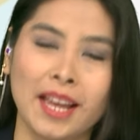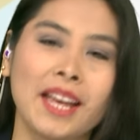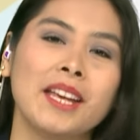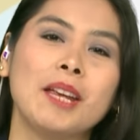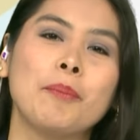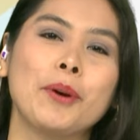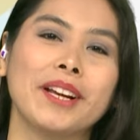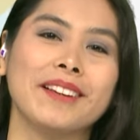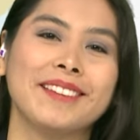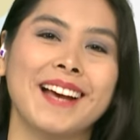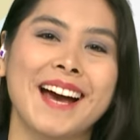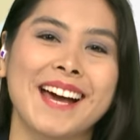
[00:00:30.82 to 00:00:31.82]
y por
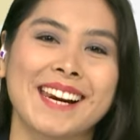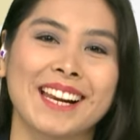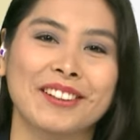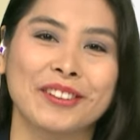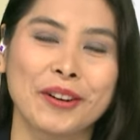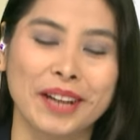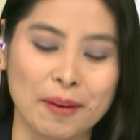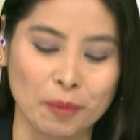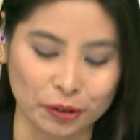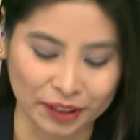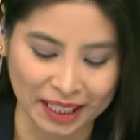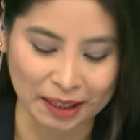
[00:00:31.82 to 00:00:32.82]
esa razón
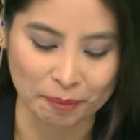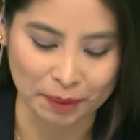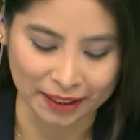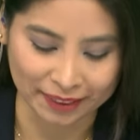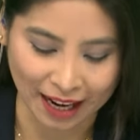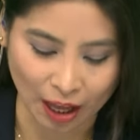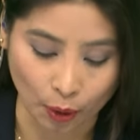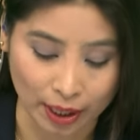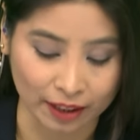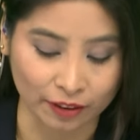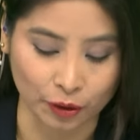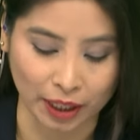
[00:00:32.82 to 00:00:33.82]
hemos invitado a
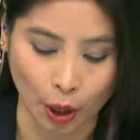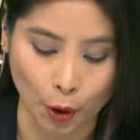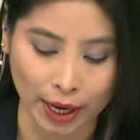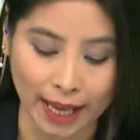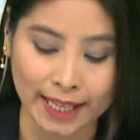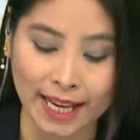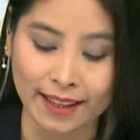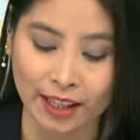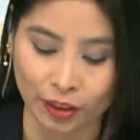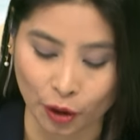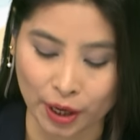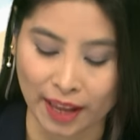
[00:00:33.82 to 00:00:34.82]
la historiadora y
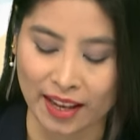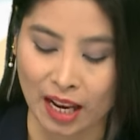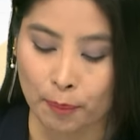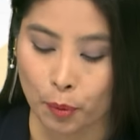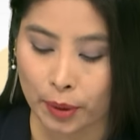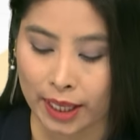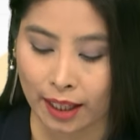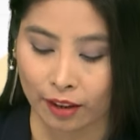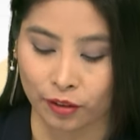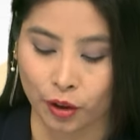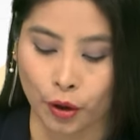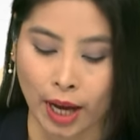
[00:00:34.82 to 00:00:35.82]
editora de la
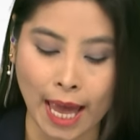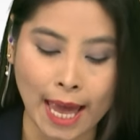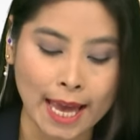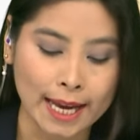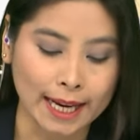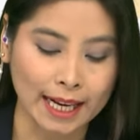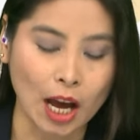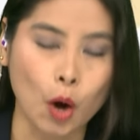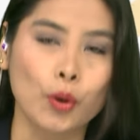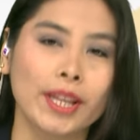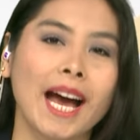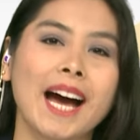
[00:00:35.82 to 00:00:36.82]
publicación
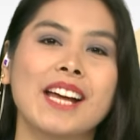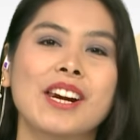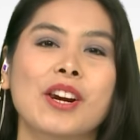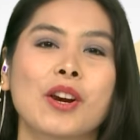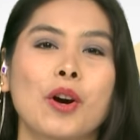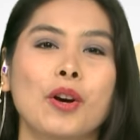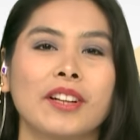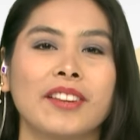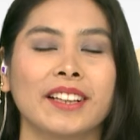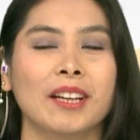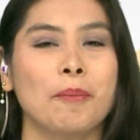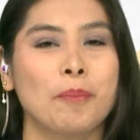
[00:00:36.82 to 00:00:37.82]
Claudia Rosas,
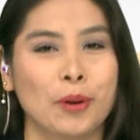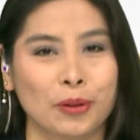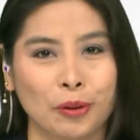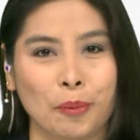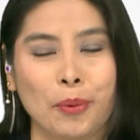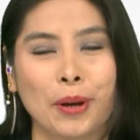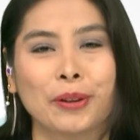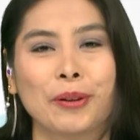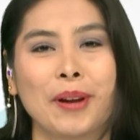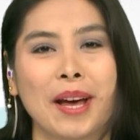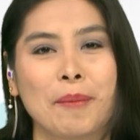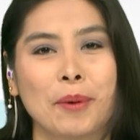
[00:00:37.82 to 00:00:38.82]
a quien por supuesto
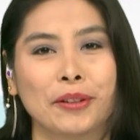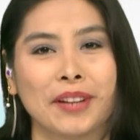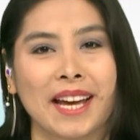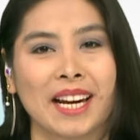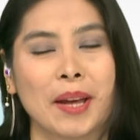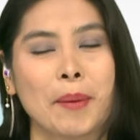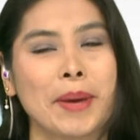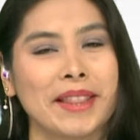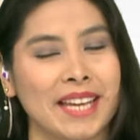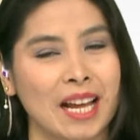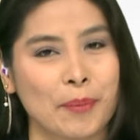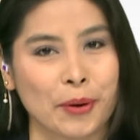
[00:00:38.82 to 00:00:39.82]
le vamos a dar la
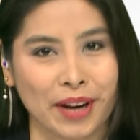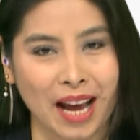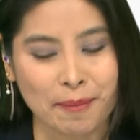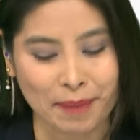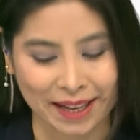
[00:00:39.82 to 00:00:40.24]
bienvenida al programa.